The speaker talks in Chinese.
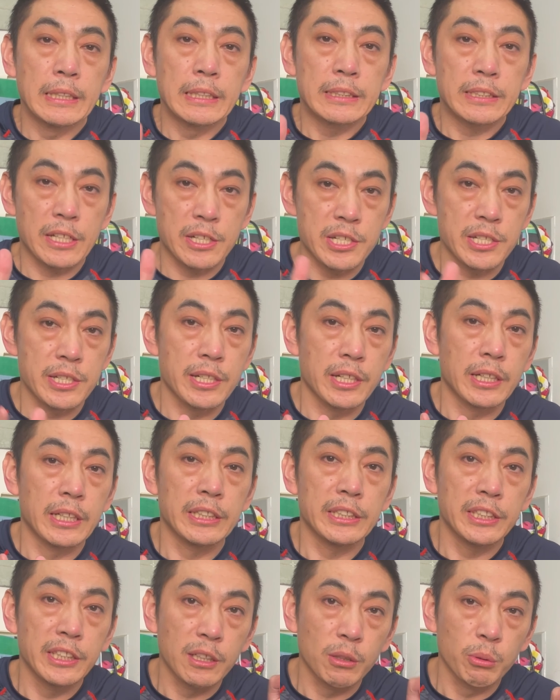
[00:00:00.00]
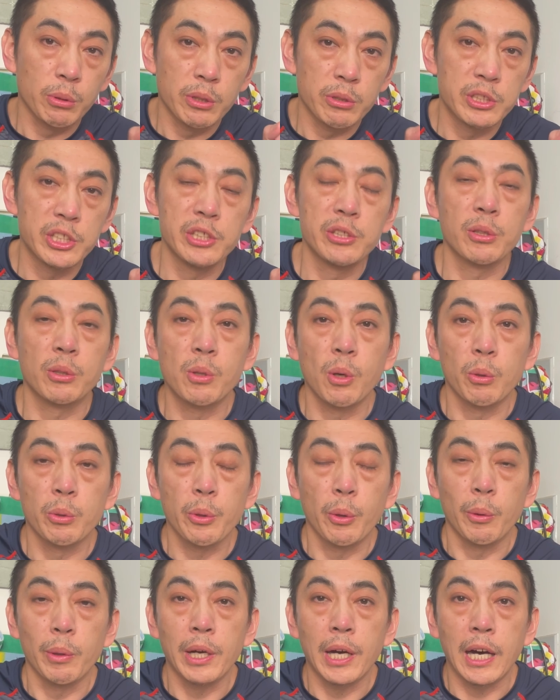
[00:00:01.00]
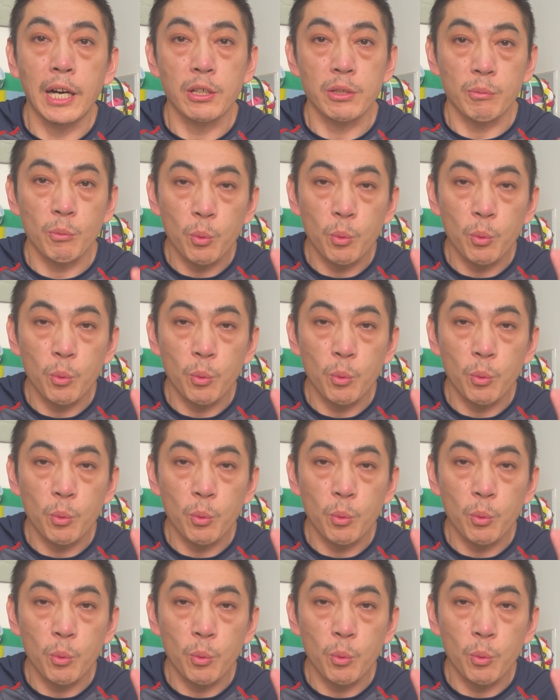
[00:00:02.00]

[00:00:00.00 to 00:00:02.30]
但是呢，一个路由器就够用啊。